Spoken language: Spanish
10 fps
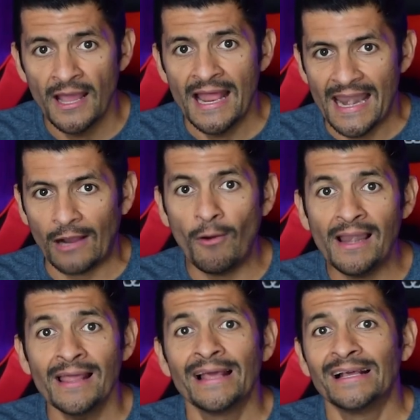la cual
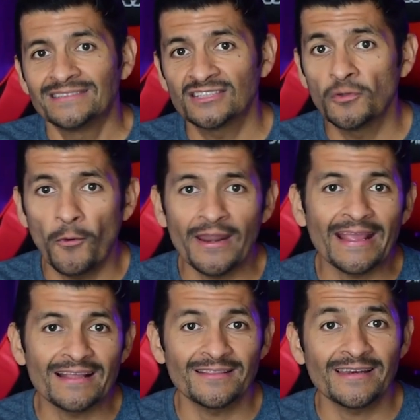se supone que
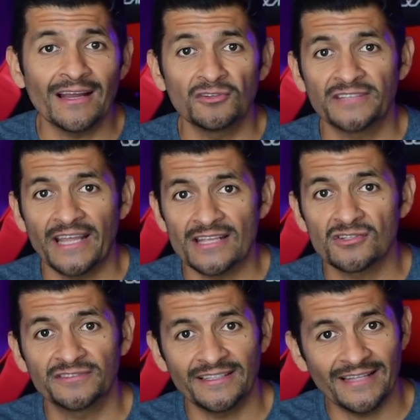tenía los derechos
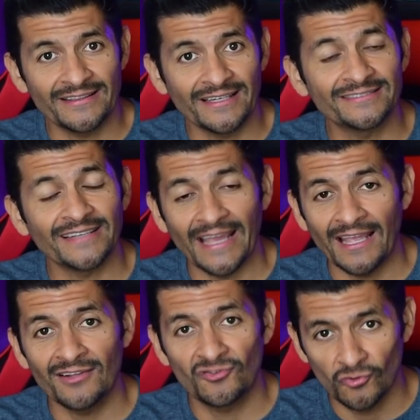de Tetris en su